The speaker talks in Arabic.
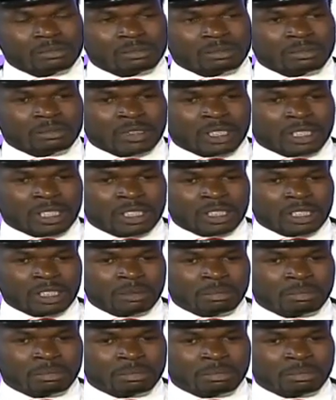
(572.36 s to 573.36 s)
يعني
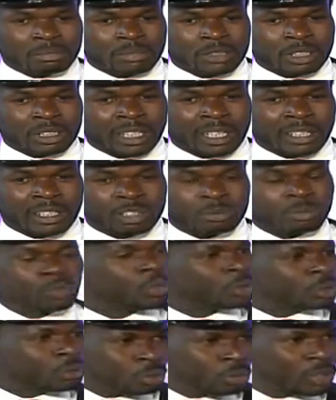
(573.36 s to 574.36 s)
احنا بنتعرض
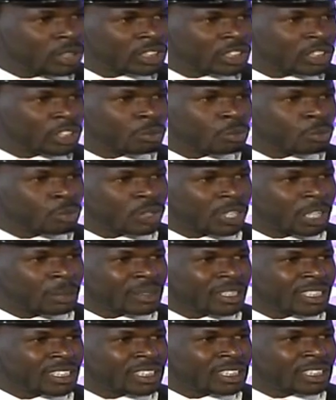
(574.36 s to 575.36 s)
ممكن تقول لتنمر
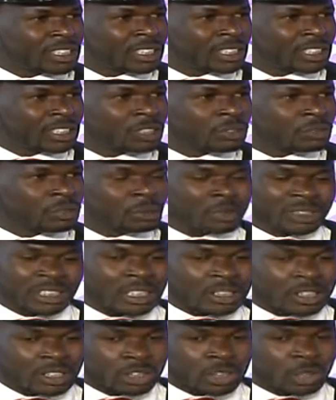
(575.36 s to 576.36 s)
كبير جدا جدا في
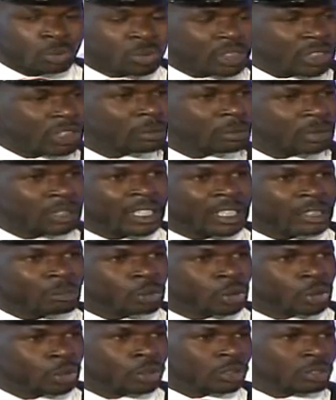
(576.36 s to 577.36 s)
مساله التوثيق بتاع
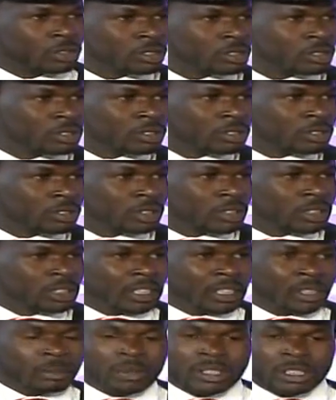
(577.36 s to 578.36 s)
المشروع آه.
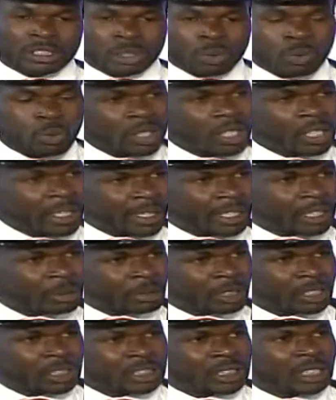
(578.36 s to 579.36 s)
نحن بنصور الحاجه
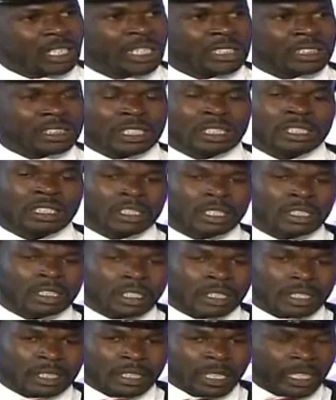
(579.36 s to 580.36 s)
بننزلها عشان
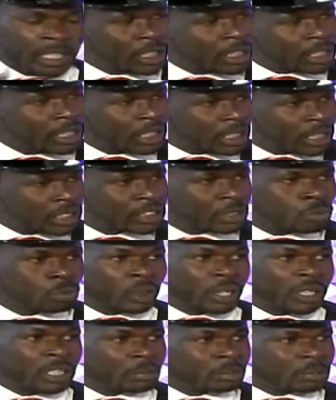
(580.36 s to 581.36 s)
يعني نحكي للناس
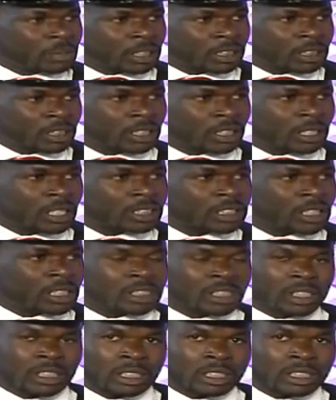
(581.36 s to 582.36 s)
المعاناه بتاعت الناس
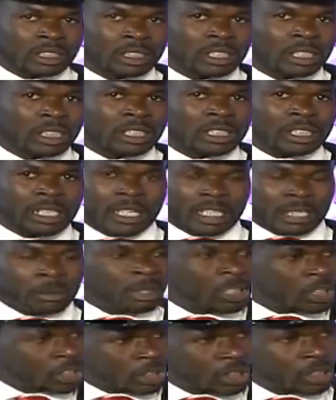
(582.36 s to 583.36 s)
عشان نقدر نلقى
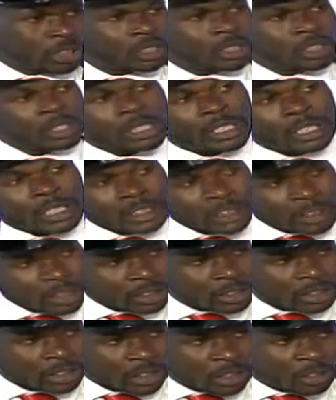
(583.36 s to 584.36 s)
داعمين عشان نقدر نلقى ناس
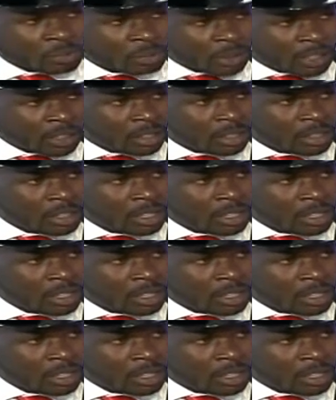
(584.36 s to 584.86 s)
تقدر تقيف معنا